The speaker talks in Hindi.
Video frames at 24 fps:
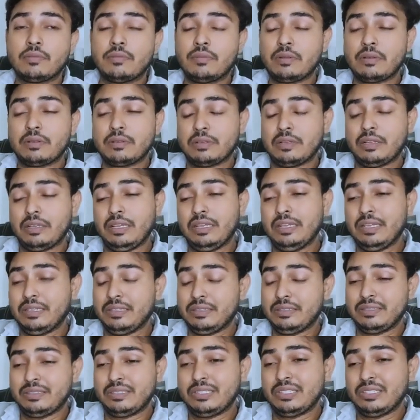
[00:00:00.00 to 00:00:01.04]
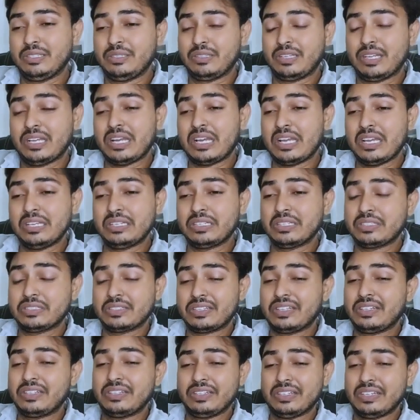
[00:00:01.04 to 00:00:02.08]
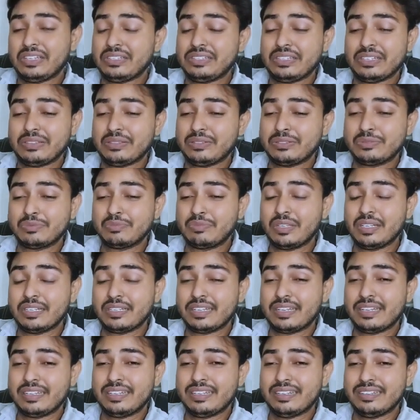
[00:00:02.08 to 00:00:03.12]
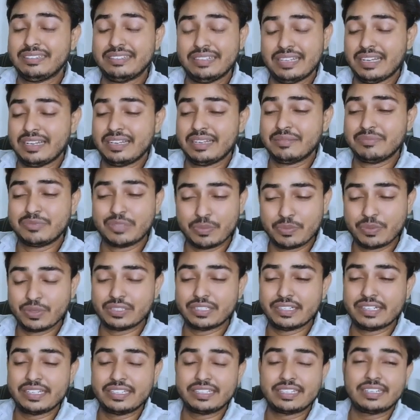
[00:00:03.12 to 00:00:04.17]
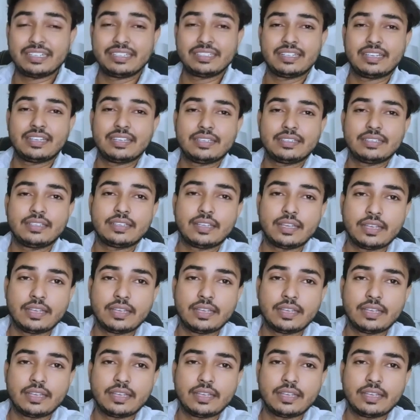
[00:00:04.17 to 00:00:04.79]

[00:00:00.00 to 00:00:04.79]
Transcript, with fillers: मगर नहीं काहे खेसारी लाल यादव मिल गए ना हम सपोर्ट नहीं करेंगे